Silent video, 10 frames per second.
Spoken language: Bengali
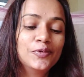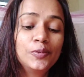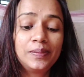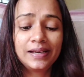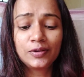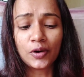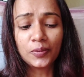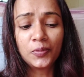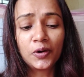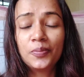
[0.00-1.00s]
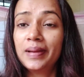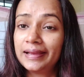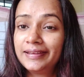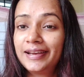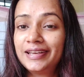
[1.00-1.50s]
ফুল প্লেট গরম গরম
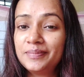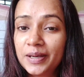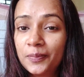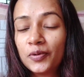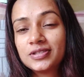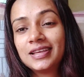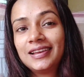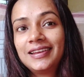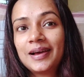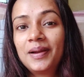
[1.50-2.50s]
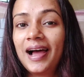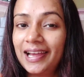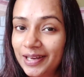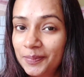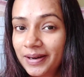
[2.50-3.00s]
ম্যাগি আর ডিমের পোচ দেখলেই না আমার
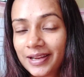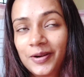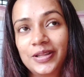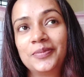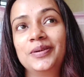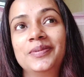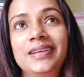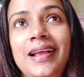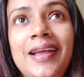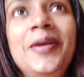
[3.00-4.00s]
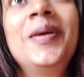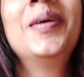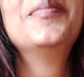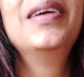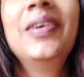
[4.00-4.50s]
হাইল্যান্ড পার্কের কথা মনে পড়ে যায়
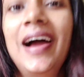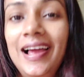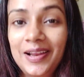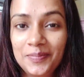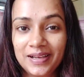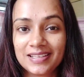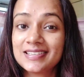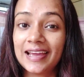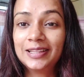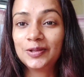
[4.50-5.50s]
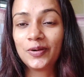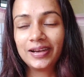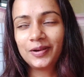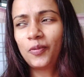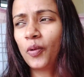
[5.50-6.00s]
মানে হাইল্যান্ড পার্কের চায়ের
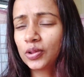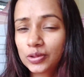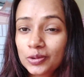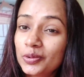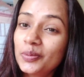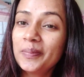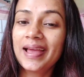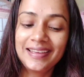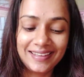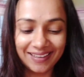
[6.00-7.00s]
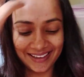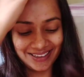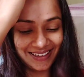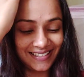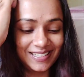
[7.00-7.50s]
দোকানে কত ম্যাগি
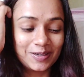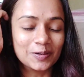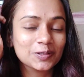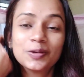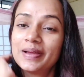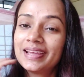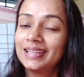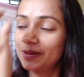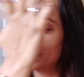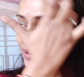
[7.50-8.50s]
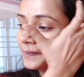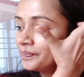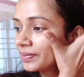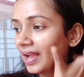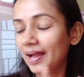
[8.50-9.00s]
খেয়েছি কত ম্যাগি খেতাম ইভেন
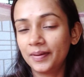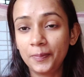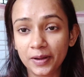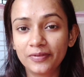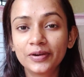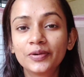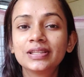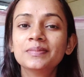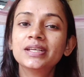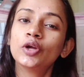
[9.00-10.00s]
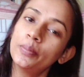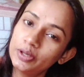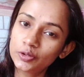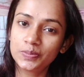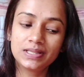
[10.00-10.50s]
আমরা প্রেফার করতাম যে
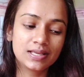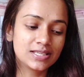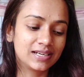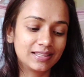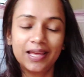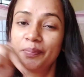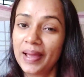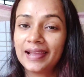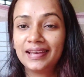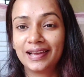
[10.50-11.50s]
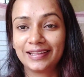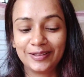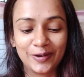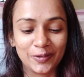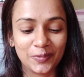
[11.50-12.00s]
ডমিনোজ পিৎজা ছেড়ে দিয়ে ম্যাগিটা
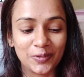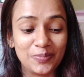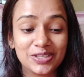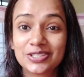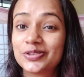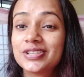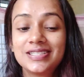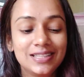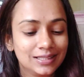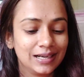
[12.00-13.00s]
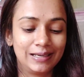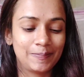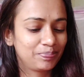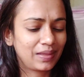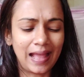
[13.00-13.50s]
খেতে গরম গরম বিশেষ করে শীতকালে
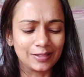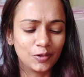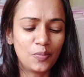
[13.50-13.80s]
এত